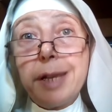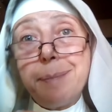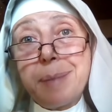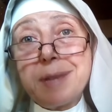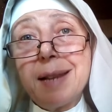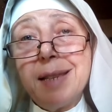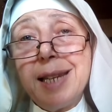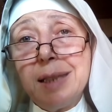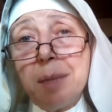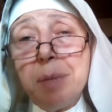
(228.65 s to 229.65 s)
y pasar
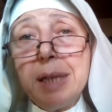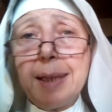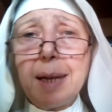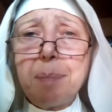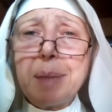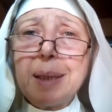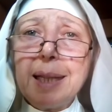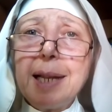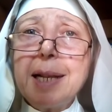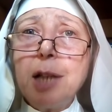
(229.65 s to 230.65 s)
directamente a la
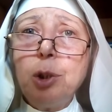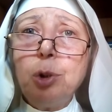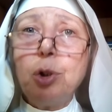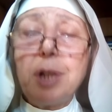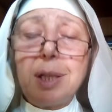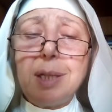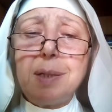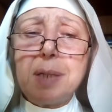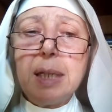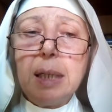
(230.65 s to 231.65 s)
parte del canon donde
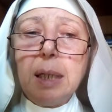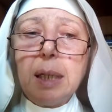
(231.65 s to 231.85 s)
dice